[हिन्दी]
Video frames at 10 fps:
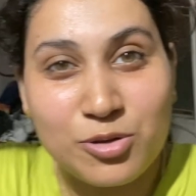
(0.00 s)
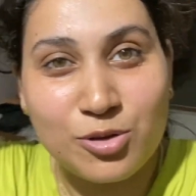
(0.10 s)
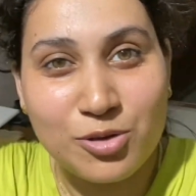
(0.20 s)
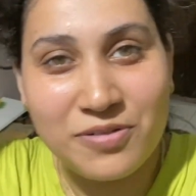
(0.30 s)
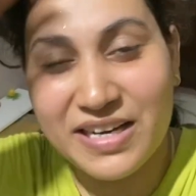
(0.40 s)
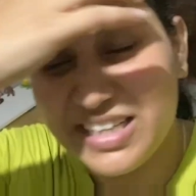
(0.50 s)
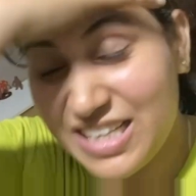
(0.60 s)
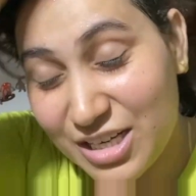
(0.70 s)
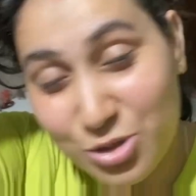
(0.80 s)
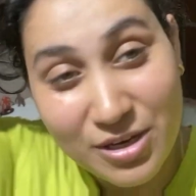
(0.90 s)
तो फाइनली
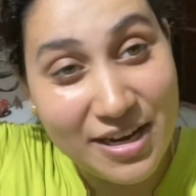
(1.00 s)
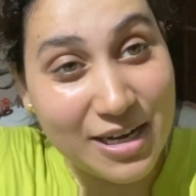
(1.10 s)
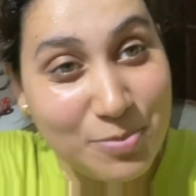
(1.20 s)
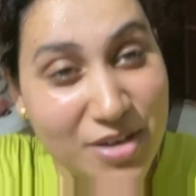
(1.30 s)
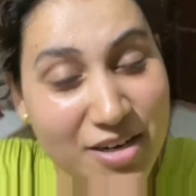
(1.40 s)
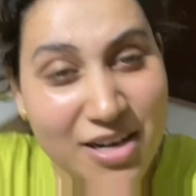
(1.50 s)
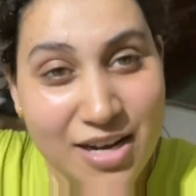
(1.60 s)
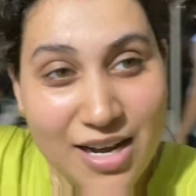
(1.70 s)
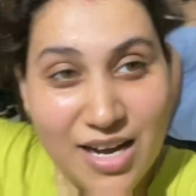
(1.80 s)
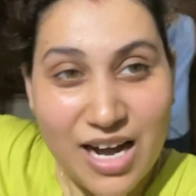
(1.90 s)
आ चुके हैं घर पर
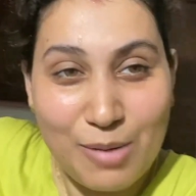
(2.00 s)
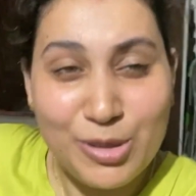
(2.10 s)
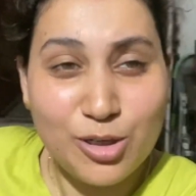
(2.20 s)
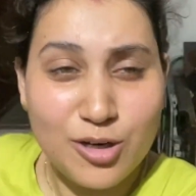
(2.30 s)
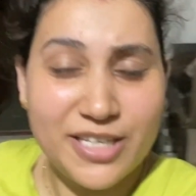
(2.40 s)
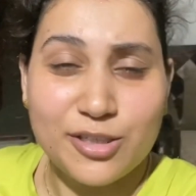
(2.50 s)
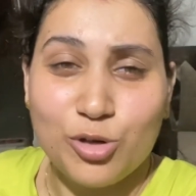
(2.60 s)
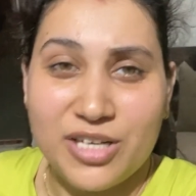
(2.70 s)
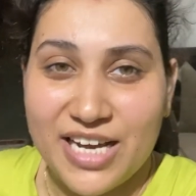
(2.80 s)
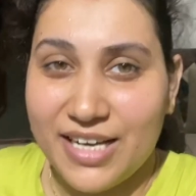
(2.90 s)
अब इनको लेकर
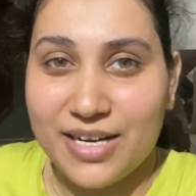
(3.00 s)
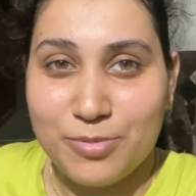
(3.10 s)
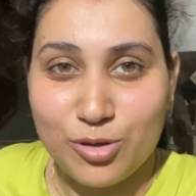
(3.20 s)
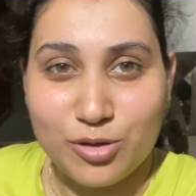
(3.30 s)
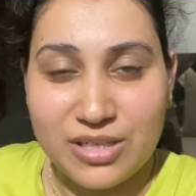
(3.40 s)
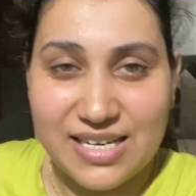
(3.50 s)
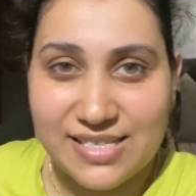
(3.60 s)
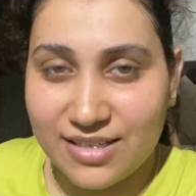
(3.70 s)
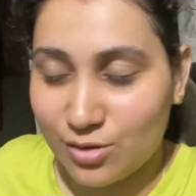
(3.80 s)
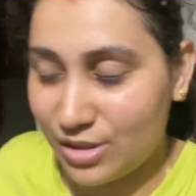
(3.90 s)
दौड़ना है यार अब इनको क्लास
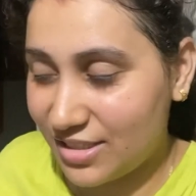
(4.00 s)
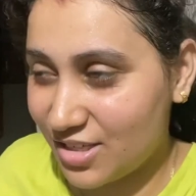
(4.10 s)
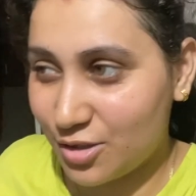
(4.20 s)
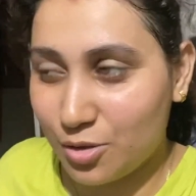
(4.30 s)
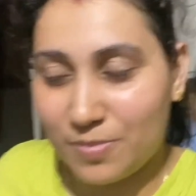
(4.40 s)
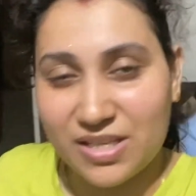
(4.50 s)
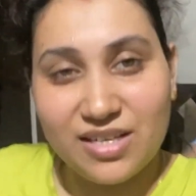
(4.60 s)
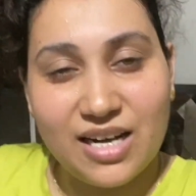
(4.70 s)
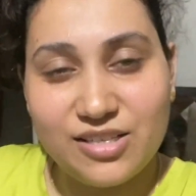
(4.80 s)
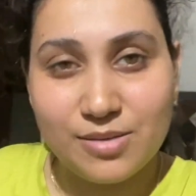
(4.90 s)
लेकर जाती हूँ पता
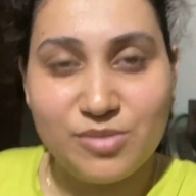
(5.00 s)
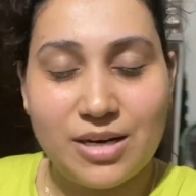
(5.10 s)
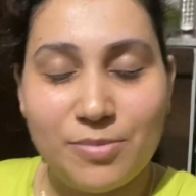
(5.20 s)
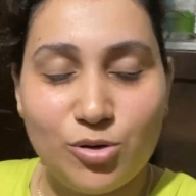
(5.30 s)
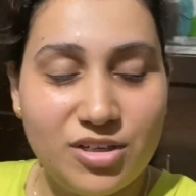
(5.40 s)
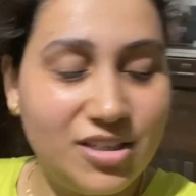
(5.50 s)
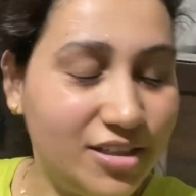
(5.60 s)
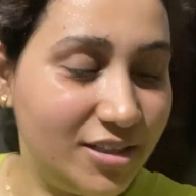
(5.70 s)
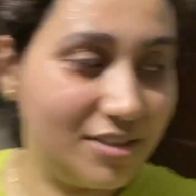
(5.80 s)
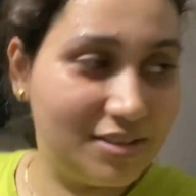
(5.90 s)
नहीं आज जिम जा पाऊंगी कि
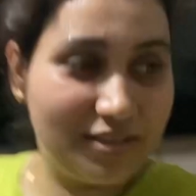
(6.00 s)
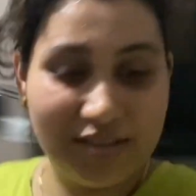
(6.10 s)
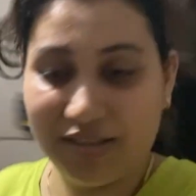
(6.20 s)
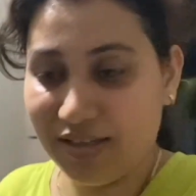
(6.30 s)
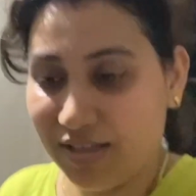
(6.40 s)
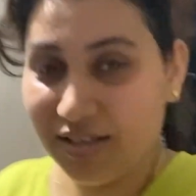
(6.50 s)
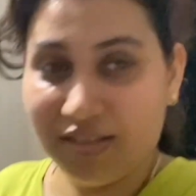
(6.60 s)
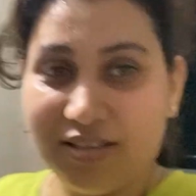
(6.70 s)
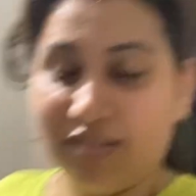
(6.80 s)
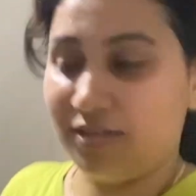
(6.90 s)
नहीं नहीं
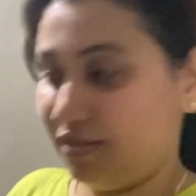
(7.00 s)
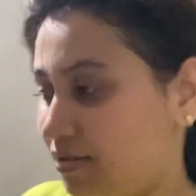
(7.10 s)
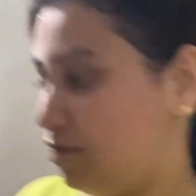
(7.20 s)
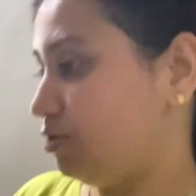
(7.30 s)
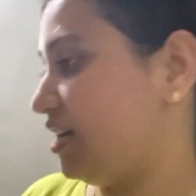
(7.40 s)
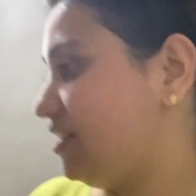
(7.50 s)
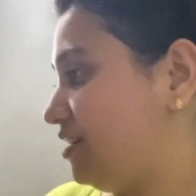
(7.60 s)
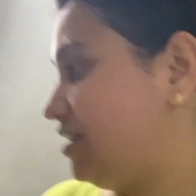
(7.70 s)
क्यों नहीं